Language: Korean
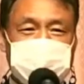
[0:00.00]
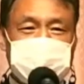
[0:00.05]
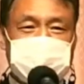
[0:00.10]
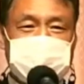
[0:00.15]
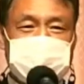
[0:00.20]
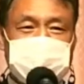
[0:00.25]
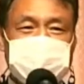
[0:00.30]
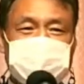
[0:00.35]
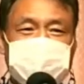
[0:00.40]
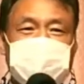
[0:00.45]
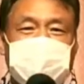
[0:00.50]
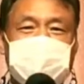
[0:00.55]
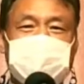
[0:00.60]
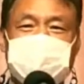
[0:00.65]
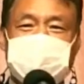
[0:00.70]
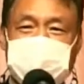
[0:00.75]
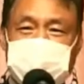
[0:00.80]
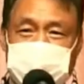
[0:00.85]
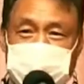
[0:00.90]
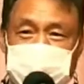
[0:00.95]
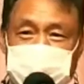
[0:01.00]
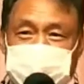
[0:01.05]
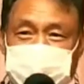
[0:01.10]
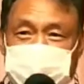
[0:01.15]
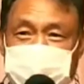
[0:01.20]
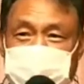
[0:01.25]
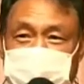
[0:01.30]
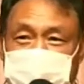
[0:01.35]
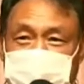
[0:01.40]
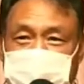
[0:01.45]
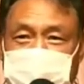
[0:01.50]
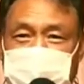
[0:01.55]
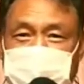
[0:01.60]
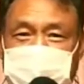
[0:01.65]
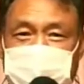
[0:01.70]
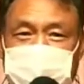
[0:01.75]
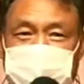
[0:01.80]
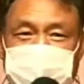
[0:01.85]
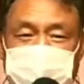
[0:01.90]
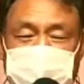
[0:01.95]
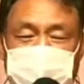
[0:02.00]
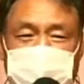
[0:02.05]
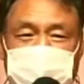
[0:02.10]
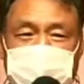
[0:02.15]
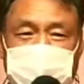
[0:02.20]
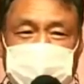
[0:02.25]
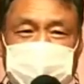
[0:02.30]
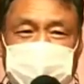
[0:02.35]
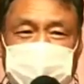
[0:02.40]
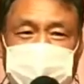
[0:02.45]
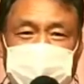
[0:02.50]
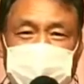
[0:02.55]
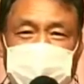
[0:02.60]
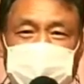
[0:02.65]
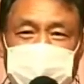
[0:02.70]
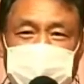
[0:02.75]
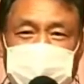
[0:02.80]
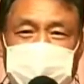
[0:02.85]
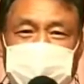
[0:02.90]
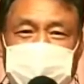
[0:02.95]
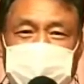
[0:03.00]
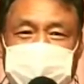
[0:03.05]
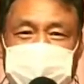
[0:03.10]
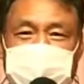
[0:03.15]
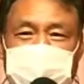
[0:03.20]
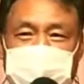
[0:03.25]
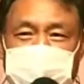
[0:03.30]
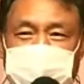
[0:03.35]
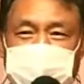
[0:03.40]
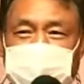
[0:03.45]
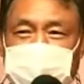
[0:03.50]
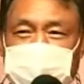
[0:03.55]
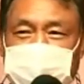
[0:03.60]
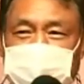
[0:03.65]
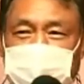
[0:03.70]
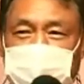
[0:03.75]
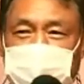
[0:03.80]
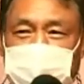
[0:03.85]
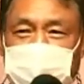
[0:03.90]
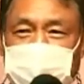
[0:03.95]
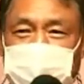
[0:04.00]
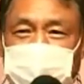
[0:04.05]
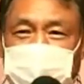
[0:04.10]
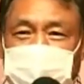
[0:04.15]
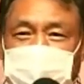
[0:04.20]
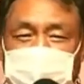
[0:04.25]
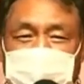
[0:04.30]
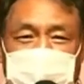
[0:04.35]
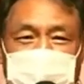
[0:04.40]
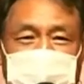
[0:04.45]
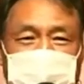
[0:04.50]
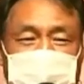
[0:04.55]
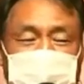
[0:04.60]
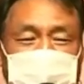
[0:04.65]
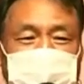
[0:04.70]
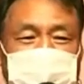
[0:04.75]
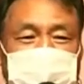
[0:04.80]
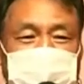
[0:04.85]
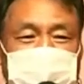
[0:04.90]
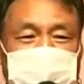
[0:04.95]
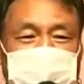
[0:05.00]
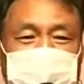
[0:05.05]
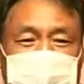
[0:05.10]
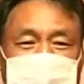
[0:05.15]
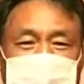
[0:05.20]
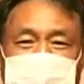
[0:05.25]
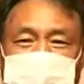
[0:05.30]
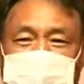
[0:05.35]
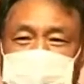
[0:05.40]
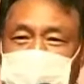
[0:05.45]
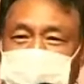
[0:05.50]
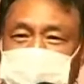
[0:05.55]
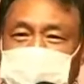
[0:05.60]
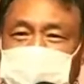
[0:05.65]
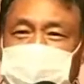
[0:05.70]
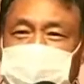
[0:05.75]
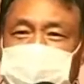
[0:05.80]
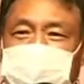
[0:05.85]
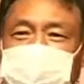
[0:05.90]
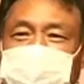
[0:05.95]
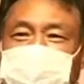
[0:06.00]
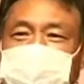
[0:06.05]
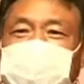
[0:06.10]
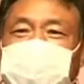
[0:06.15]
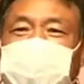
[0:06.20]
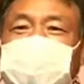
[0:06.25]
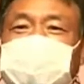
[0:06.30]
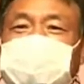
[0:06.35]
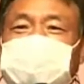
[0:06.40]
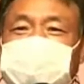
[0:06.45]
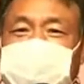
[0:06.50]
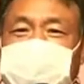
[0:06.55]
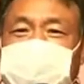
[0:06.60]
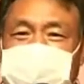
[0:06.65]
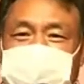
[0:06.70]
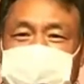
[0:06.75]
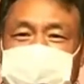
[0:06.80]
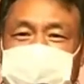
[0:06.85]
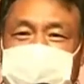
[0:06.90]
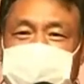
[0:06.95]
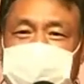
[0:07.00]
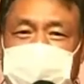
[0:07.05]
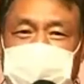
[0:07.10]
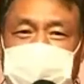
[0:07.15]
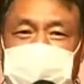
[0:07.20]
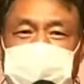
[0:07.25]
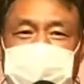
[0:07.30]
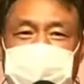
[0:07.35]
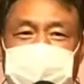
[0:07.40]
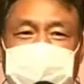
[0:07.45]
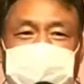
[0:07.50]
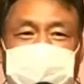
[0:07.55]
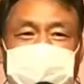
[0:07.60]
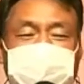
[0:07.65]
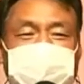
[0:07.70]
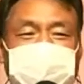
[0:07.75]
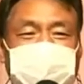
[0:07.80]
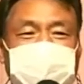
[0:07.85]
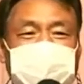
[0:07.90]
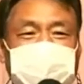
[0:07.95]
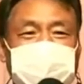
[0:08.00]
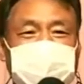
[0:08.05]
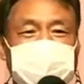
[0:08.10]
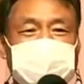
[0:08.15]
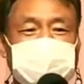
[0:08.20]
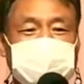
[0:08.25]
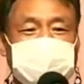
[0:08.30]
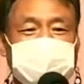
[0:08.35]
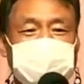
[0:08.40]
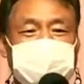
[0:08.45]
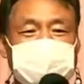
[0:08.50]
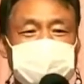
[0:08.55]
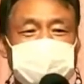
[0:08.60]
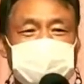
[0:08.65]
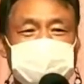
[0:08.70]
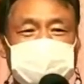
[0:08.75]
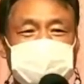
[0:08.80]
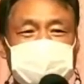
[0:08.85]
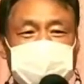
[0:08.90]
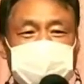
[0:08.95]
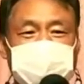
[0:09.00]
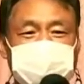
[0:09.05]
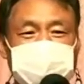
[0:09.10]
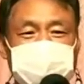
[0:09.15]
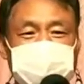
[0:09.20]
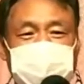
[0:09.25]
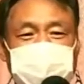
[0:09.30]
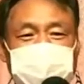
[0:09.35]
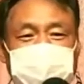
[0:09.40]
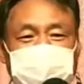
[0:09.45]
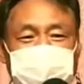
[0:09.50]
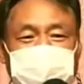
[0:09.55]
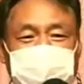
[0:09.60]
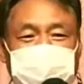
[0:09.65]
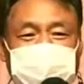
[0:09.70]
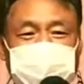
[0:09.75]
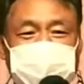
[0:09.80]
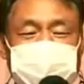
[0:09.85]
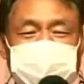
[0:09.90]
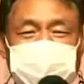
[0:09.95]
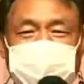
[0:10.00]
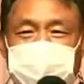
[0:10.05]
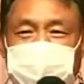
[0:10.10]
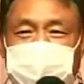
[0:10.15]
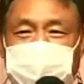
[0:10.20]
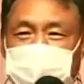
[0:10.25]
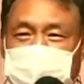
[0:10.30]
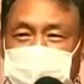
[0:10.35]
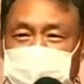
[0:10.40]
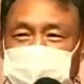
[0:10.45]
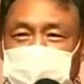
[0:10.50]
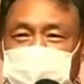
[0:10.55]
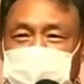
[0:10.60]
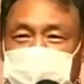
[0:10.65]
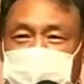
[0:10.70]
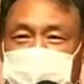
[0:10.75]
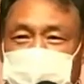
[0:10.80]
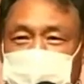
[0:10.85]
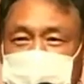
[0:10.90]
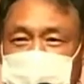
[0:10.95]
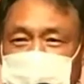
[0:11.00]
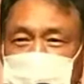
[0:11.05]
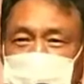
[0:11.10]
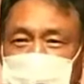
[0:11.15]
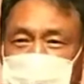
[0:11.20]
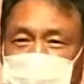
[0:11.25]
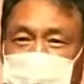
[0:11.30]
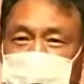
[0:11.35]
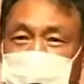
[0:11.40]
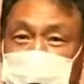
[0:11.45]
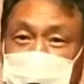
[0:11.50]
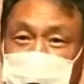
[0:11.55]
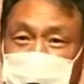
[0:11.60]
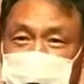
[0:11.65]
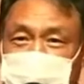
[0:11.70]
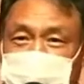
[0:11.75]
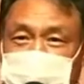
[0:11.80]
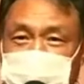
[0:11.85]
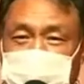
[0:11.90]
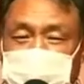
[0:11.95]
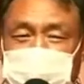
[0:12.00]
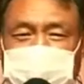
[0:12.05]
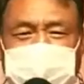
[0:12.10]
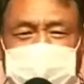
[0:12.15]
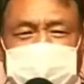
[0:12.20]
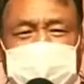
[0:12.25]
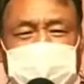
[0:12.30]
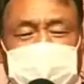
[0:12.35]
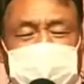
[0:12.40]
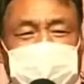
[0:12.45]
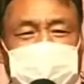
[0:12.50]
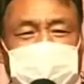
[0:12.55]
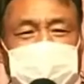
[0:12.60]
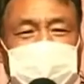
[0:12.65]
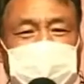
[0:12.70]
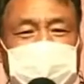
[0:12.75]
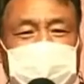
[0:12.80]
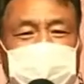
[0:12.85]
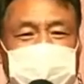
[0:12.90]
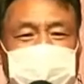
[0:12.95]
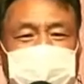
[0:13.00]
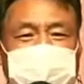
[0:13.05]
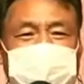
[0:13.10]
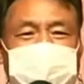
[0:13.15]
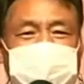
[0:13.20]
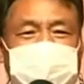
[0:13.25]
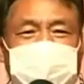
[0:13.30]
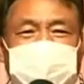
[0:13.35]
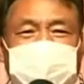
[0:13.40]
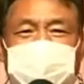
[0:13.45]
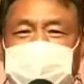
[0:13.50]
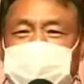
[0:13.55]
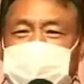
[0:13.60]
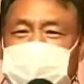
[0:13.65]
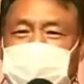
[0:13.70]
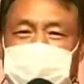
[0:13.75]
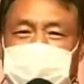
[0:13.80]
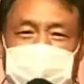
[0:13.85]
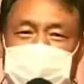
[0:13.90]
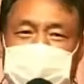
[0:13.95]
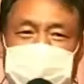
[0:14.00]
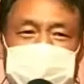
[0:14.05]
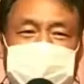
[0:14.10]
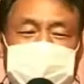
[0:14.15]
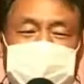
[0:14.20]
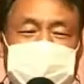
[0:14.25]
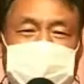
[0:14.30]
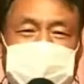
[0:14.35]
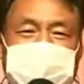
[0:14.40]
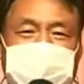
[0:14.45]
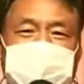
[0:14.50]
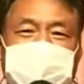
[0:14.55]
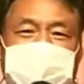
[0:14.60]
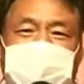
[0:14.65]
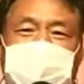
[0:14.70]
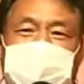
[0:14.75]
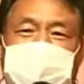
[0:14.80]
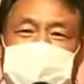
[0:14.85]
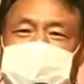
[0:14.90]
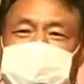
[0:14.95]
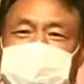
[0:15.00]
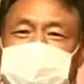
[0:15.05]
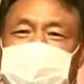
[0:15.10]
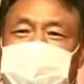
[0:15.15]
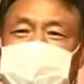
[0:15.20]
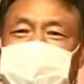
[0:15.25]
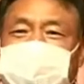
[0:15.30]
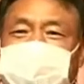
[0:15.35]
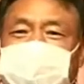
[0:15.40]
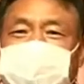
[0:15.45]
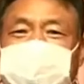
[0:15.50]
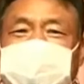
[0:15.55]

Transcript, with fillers: 그런 줄 알았어요. 그런데 그때만 그런 줄 아는 것이 아니라 어, 상당히 커서도 그런 줄 알았습니다. 돈이 없어서 힘들고 돈만 있으면 모든 것 다 해결된다고 생각했는데 근데 보니까 아니더라고요 지금.